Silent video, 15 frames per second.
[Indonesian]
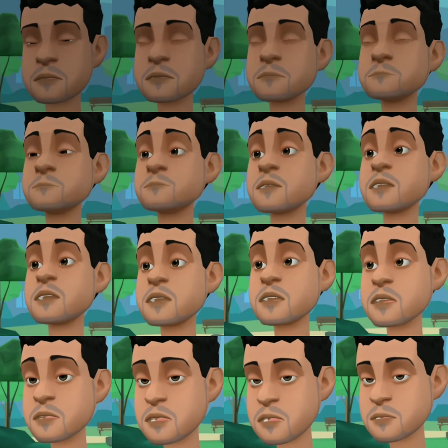
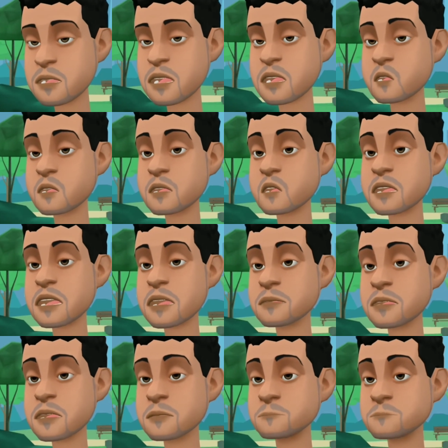Aduh, si Pendi di
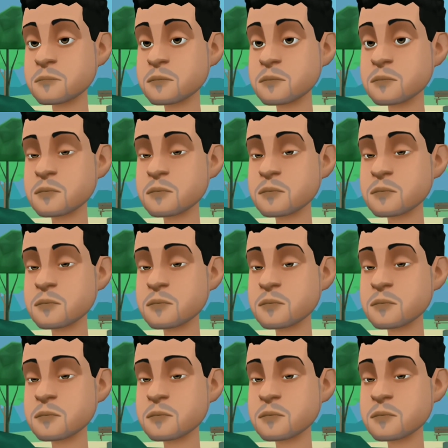mana sih?